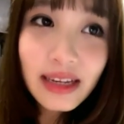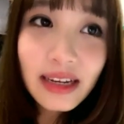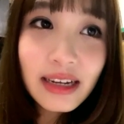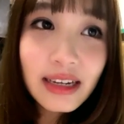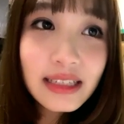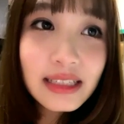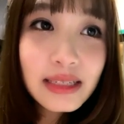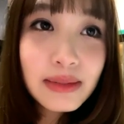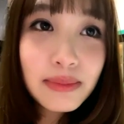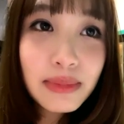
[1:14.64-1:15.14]

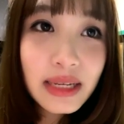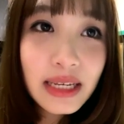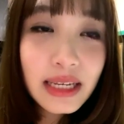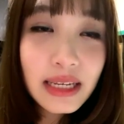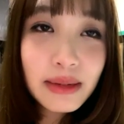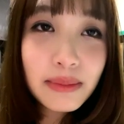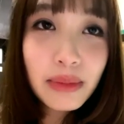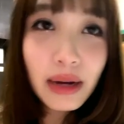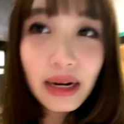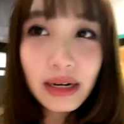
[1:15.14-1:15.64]
ก็จะมี
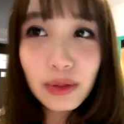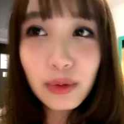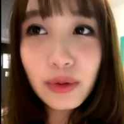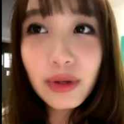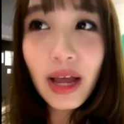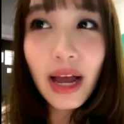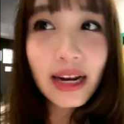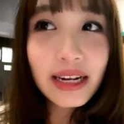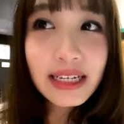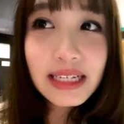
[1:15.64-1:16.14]
เหมือนทุก
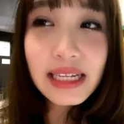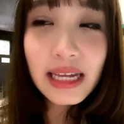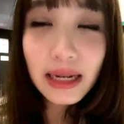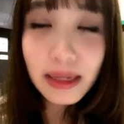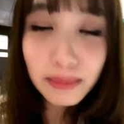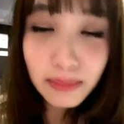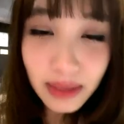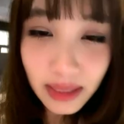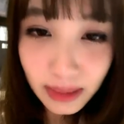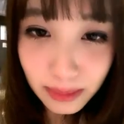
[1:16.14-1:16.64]
อย่างที่เซต
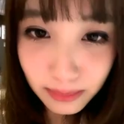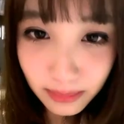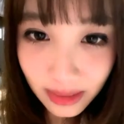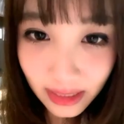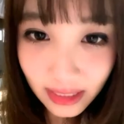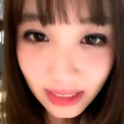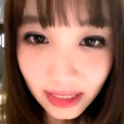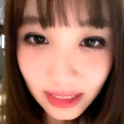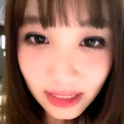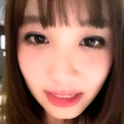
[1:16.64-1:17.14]
B
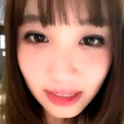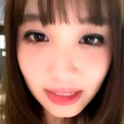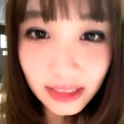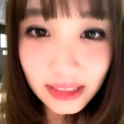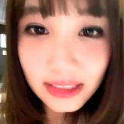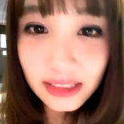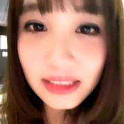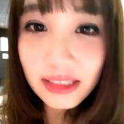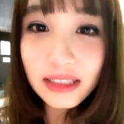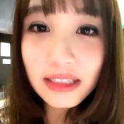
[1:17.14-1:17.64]
มีก็
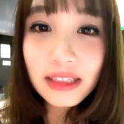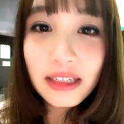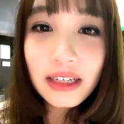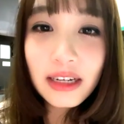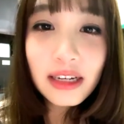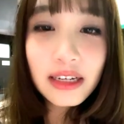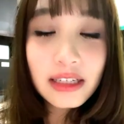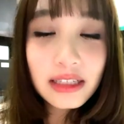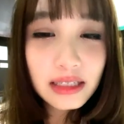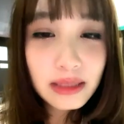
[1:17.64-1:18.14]
คือ
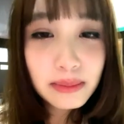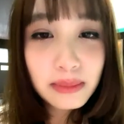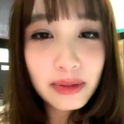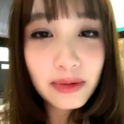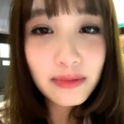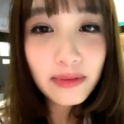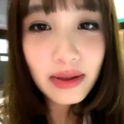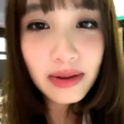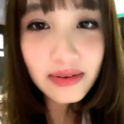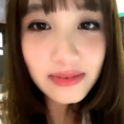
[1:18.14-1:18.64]
จะมี
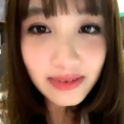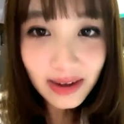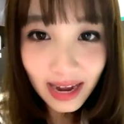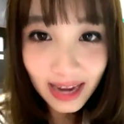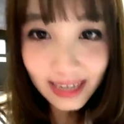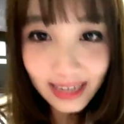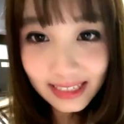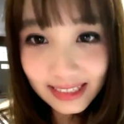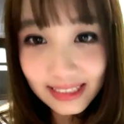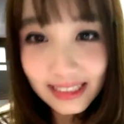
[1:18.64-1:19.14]
เฟรนช์ฟรา
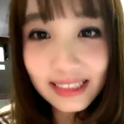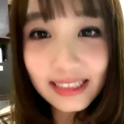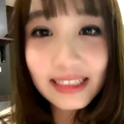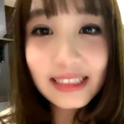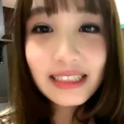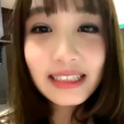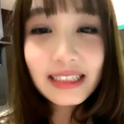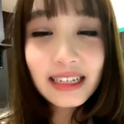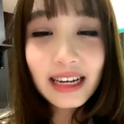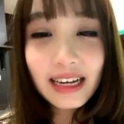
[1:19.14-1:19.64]
ยหนึ่ง
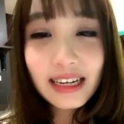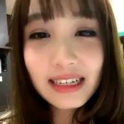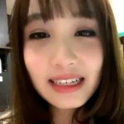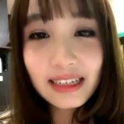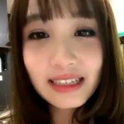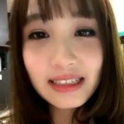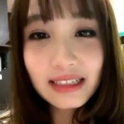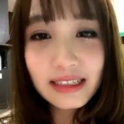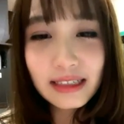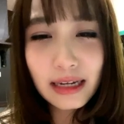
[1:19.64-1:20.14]
นัก
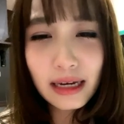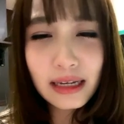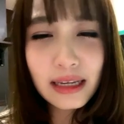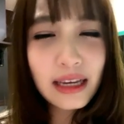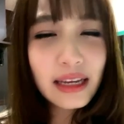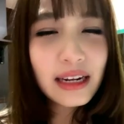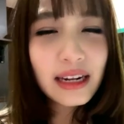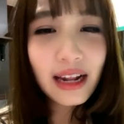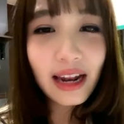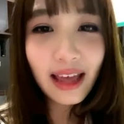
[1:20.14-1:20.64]
นัก
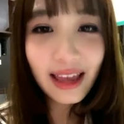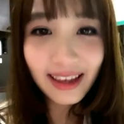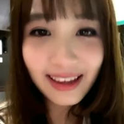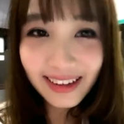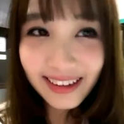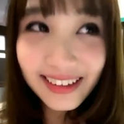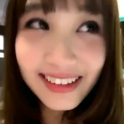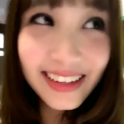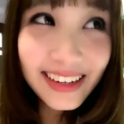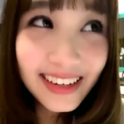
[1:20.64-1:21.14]
เก็ตอะไร
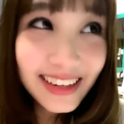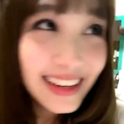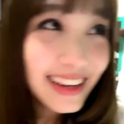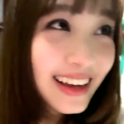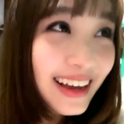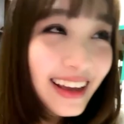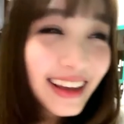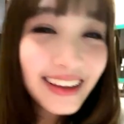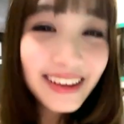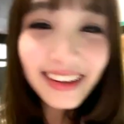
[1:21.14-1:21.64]

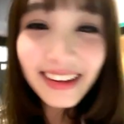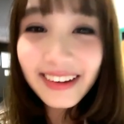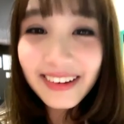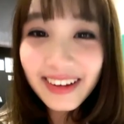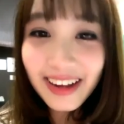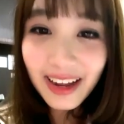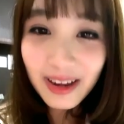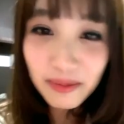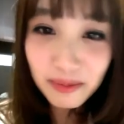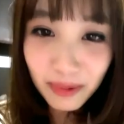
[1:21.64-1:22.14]

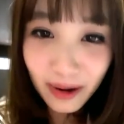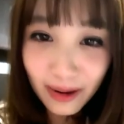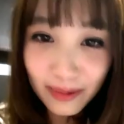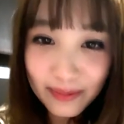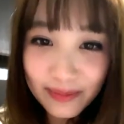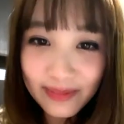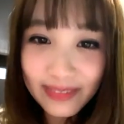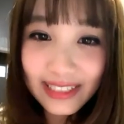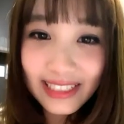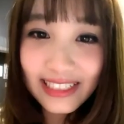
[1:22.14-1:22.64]
ไก่ป๊อป
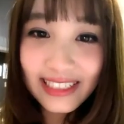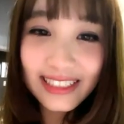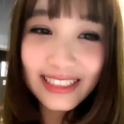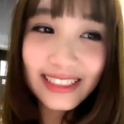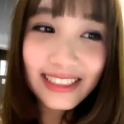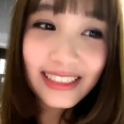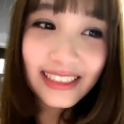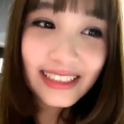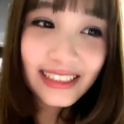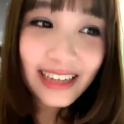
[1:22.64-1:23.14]
หนึ่
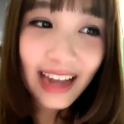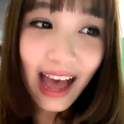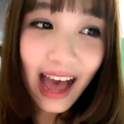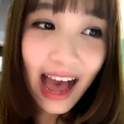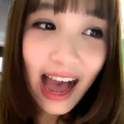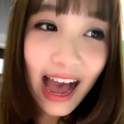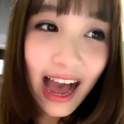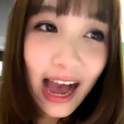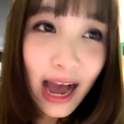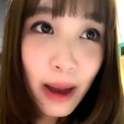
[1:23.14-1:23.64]
ง
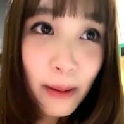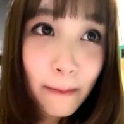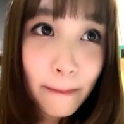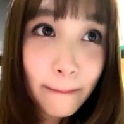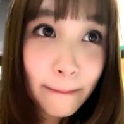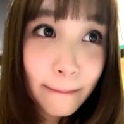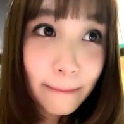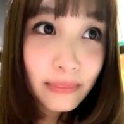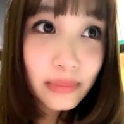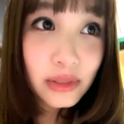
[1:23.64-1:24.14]

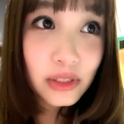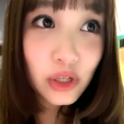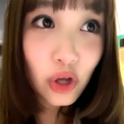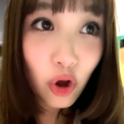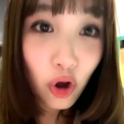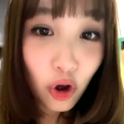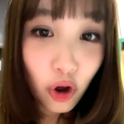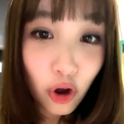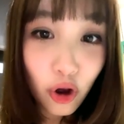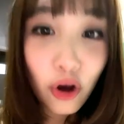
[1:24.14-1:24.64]
น้ำส
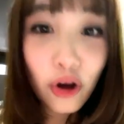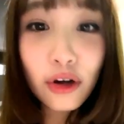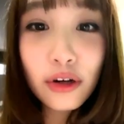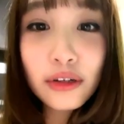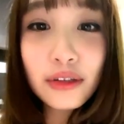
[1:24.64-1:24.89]
อง